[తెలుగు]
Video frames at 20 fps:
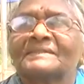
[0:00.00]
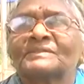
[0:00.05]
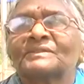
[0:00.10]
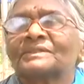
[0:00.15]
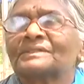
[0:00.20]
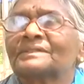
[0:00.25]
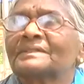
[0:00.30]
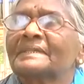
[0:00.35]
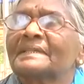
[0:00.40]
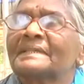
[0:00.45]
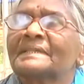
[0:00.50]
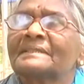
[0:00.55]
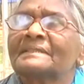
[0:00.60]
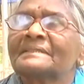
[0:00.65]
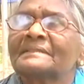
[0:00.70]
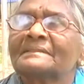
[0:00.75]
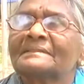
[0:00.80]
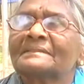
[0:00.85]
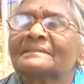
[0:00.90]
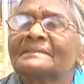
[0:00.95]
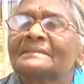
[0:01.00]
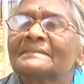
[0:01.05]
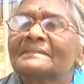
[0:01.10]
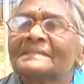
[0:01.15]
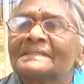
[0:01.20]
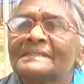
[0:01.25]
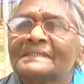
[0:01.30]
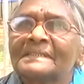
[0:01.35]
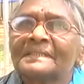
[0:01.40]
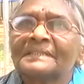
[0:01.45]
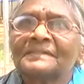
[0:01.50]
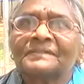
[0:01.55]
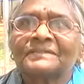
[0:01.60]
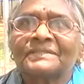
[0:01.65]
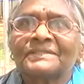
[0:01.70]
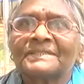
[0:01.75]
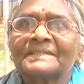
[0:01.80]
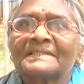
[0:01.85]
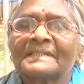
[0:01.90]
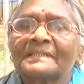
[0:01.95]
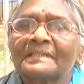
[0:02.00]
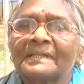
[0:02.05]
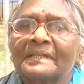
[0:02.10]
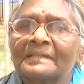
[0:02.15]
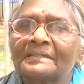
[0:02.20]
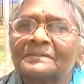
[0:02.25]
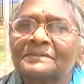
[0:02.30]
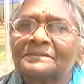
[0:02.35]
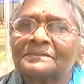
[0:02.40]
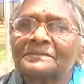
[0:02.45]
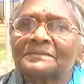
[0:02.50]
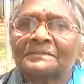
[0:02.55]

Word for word: తోడుగా శనికి వస్తాడు